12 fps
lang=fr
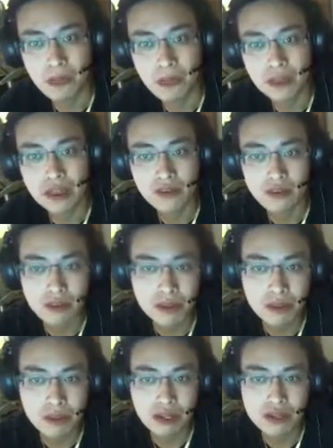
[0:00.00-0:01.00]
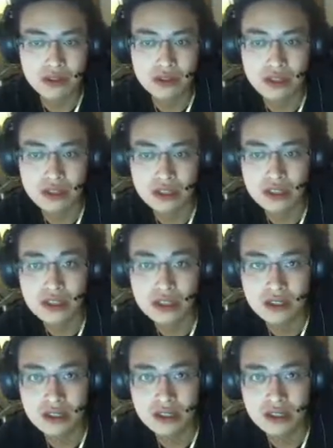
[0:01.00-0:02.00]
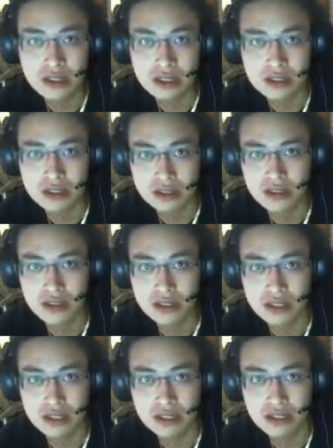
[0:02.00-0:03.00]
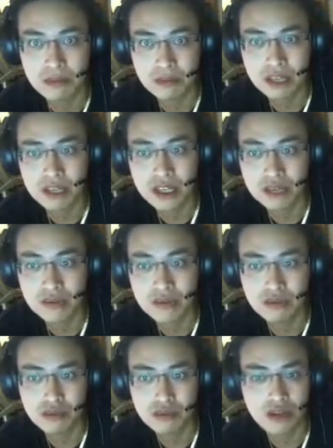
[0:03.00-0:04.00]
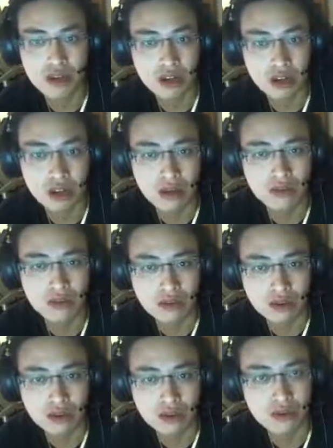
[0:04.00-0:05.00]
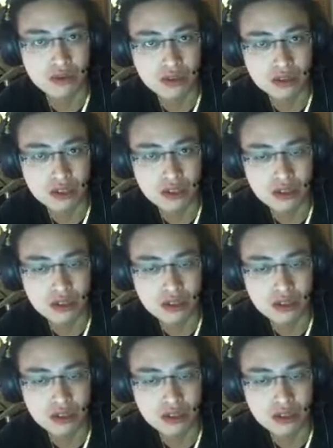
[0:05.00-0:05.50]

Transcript: développé par la société islandaise CCP Game pour Crowd Control Production.